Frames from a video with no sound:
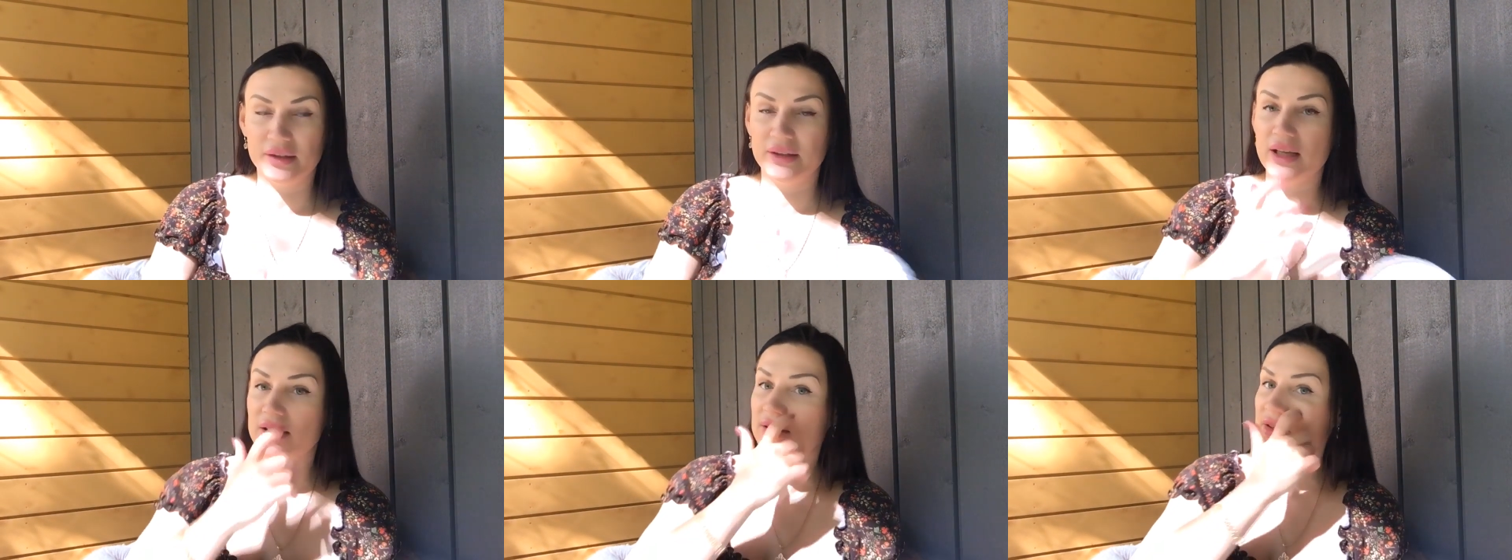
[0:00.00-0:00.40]

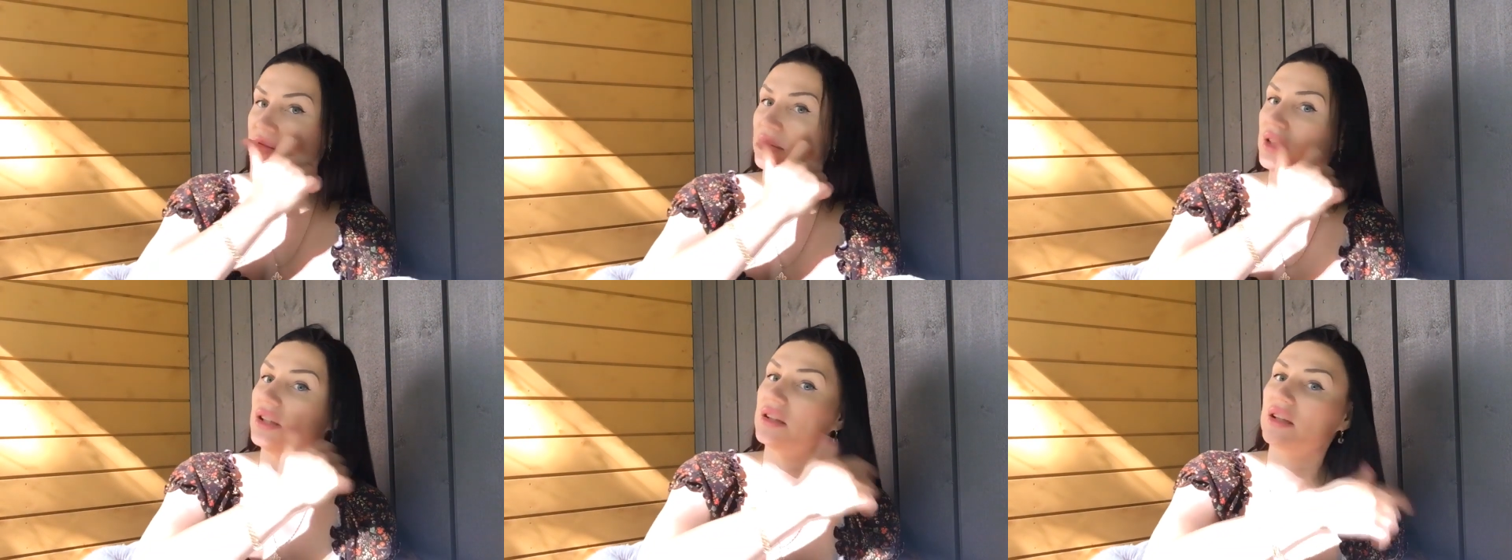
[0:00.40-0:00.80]
на
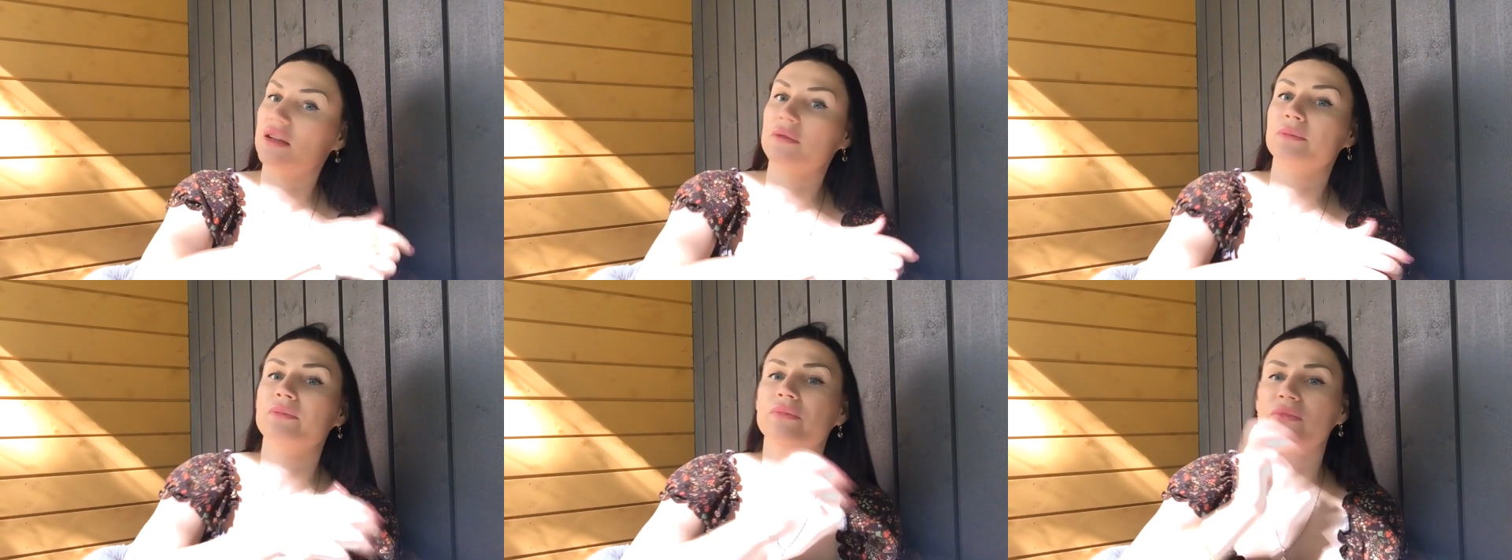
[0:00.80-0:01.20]

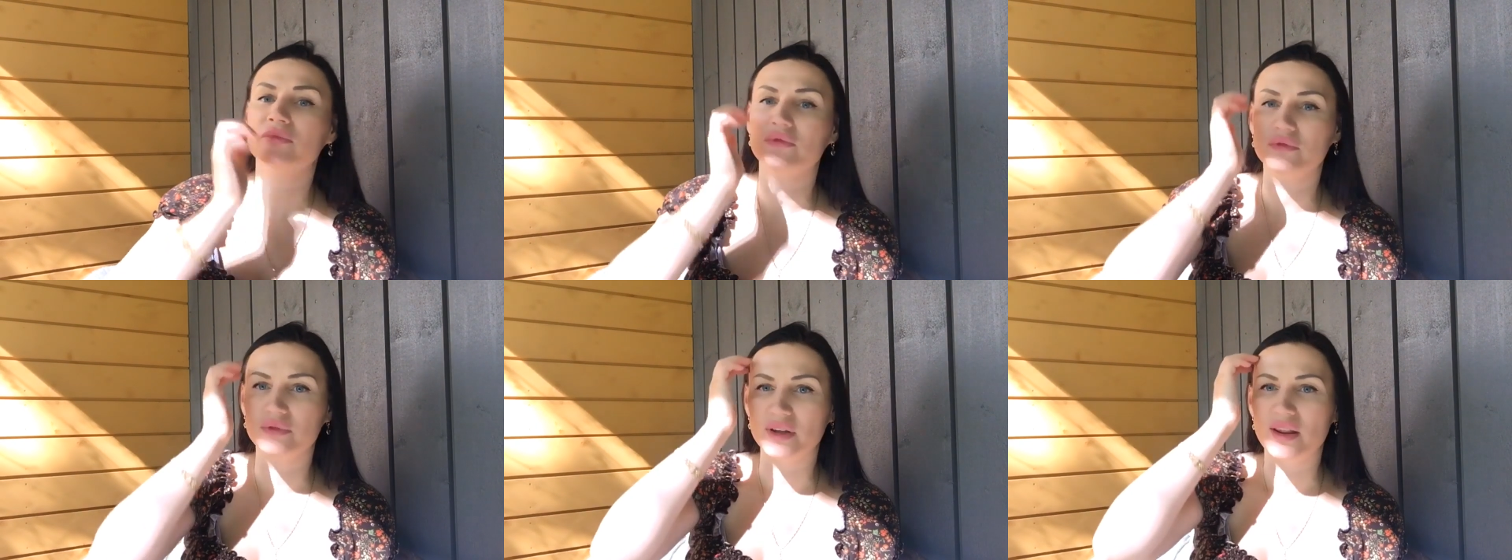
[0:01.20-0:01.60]
свитер,
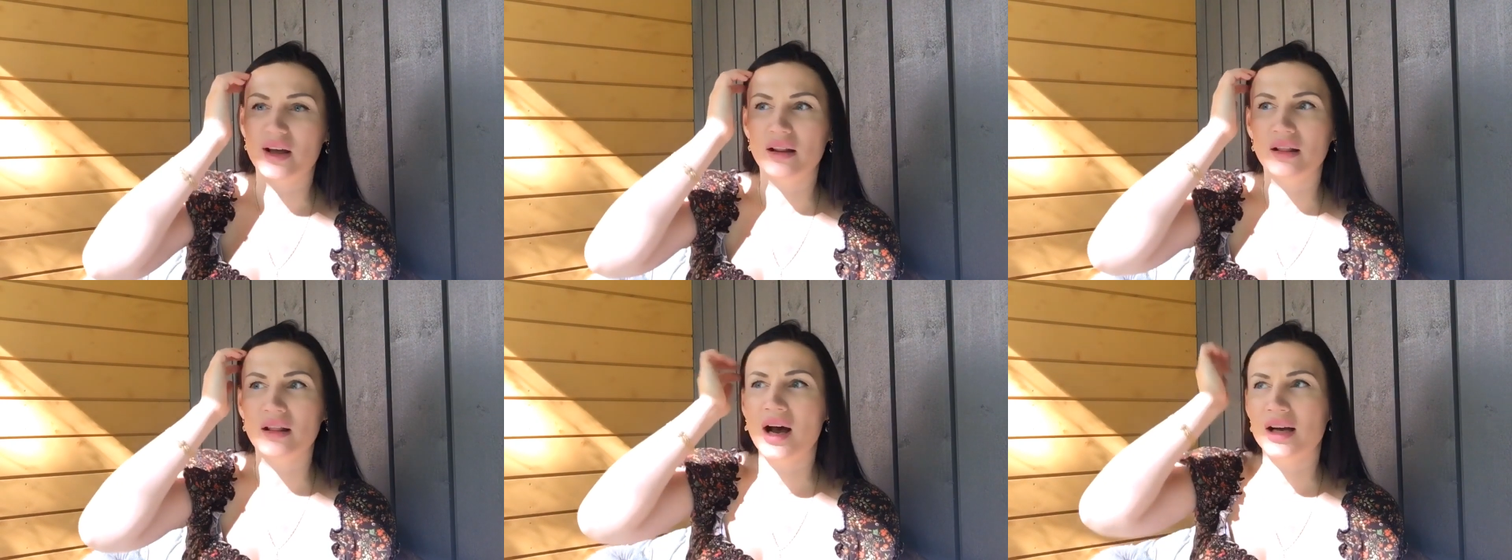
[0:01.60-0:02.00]

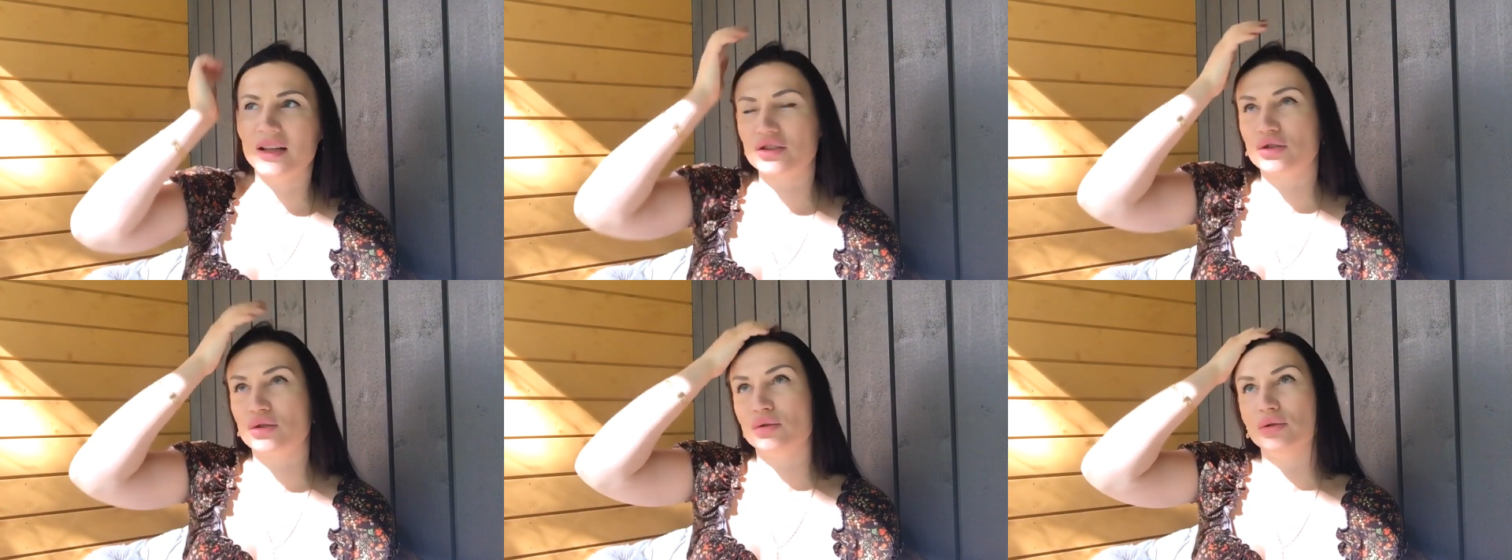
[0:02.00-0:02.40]

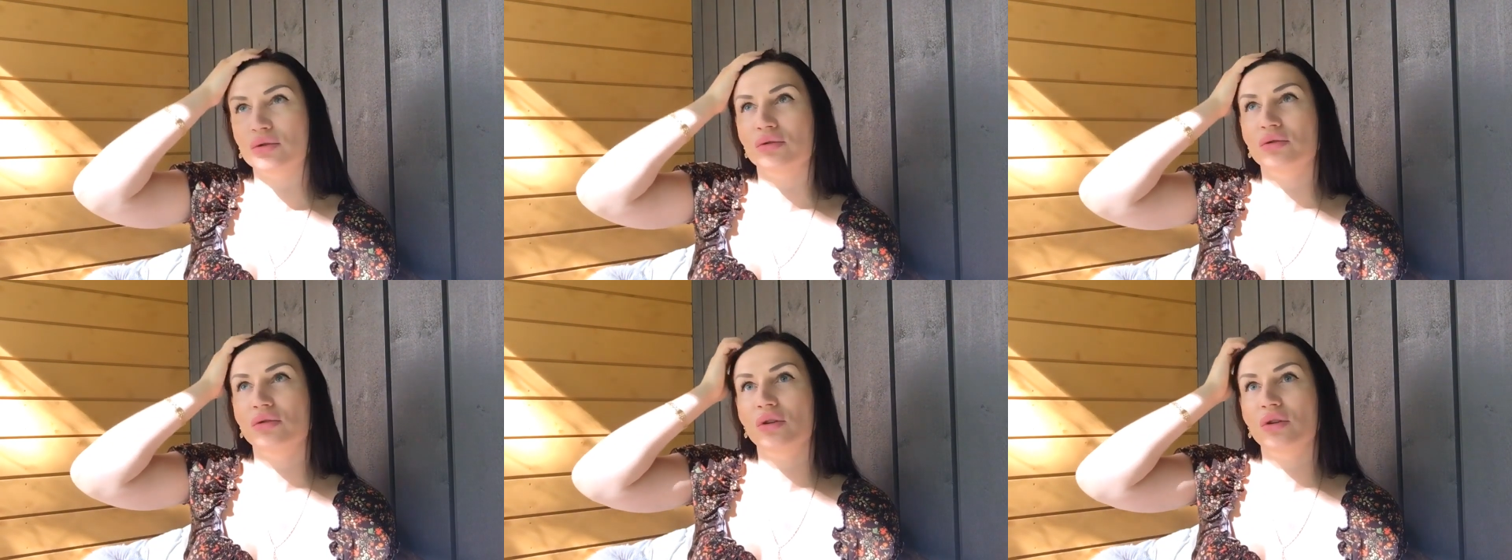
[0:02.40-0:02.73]
водолазку,